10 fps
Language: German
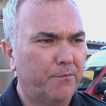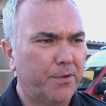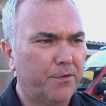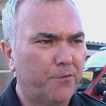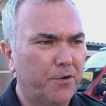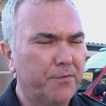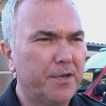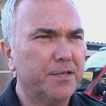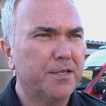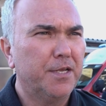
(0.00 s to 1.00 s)
bei der
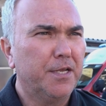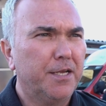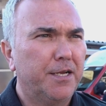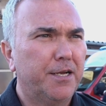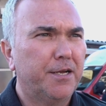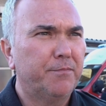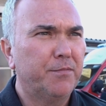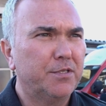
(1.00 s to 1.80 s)
Feuerwehr. Ähm,